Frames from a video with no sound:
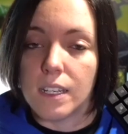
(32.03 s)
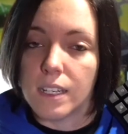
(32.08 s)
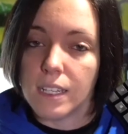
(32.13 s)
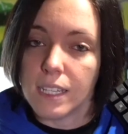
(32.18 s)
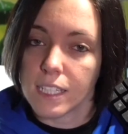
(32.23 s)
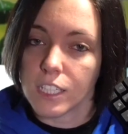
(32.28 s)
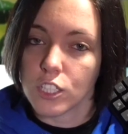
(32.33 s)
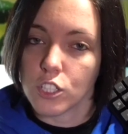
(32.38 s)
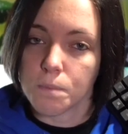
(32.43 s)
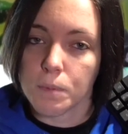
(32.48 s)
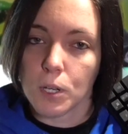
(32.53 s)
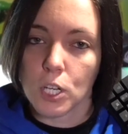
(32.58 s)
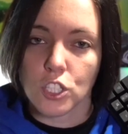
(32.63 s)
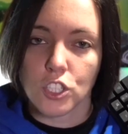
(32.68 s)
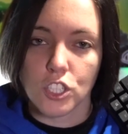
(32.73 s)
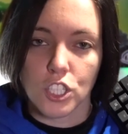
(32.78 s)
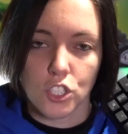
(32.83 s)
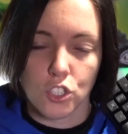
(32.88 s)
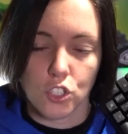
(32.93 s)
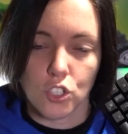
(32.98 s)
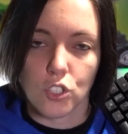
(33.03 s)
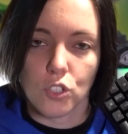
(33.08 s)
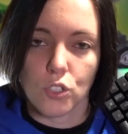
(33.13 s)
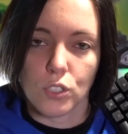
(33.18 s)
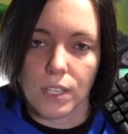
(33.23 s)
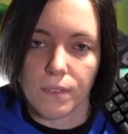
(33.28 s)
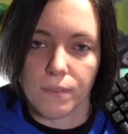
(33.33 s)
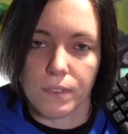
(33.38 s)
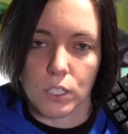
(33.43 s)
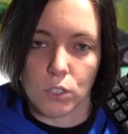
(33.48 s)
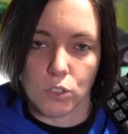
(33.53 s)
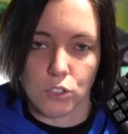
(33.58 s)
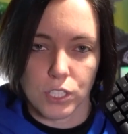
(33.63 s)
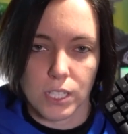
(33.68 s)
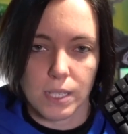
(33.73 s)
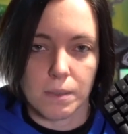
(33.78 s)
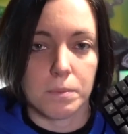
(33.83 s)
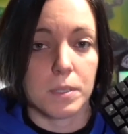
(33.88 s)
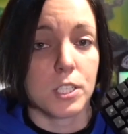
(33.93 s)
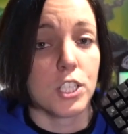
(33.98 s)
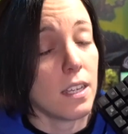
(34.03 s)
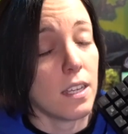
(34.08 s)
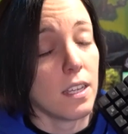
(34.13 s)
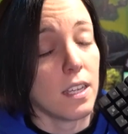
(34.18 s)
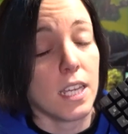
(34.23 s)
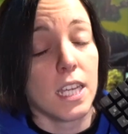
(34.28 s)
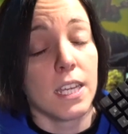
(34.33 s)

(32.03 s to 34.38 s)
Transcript: Le risposte sono davvero semplici